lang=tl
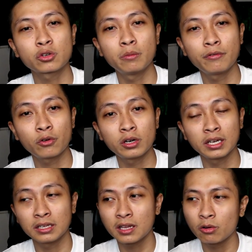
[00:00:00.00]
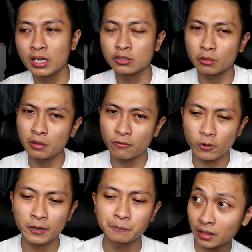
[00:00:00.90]
ko before, naging downlines ko
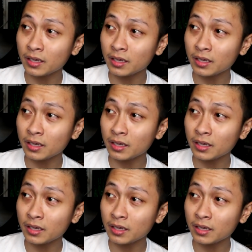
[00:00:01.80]
before,